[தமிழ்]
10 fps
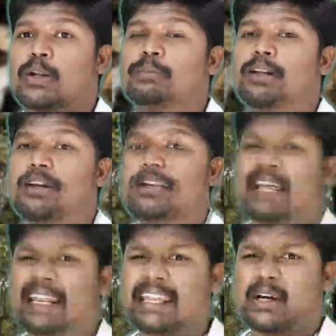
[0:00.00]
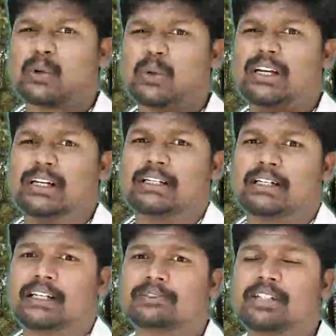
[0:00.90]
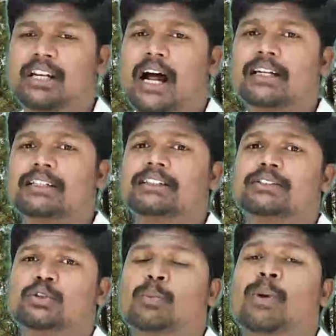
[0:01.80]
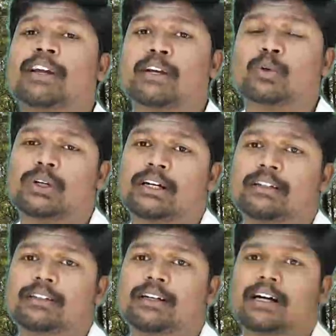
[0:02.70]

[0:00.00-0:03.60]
உடம்புல நிறைய குண்டுகள் அதாவது நாட்டு துப்பாக்கி குண்டுகள்